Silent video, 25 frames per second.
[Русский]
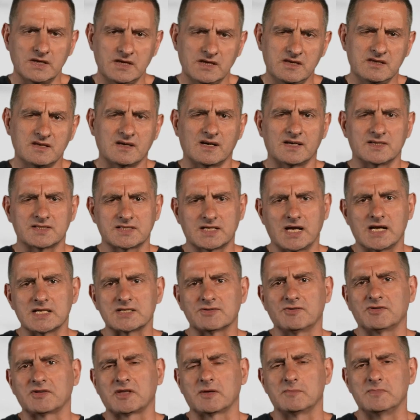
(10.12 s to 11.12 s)
И не
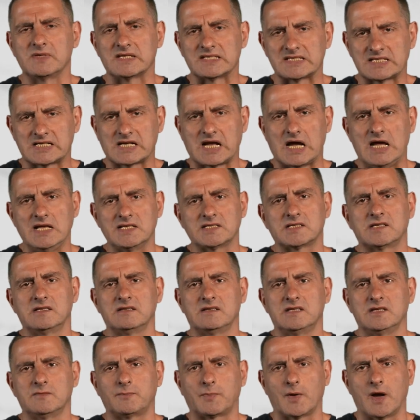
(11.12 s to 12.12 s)
рассказывайте мне сказки
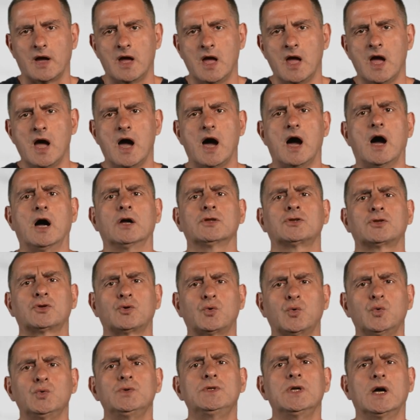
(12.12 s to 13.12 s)
типа «А
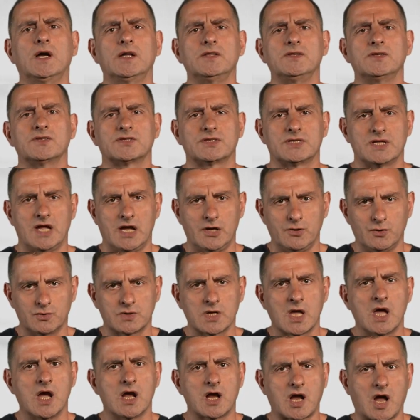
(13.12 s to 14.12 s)
откуда они знают,
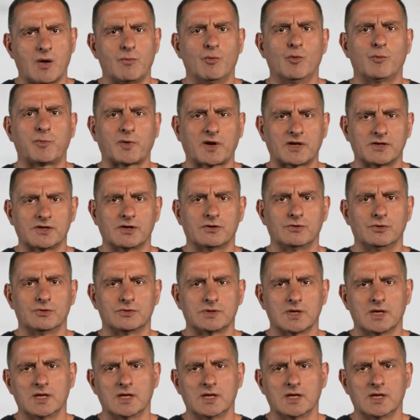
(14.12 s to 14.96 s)
кому продают?»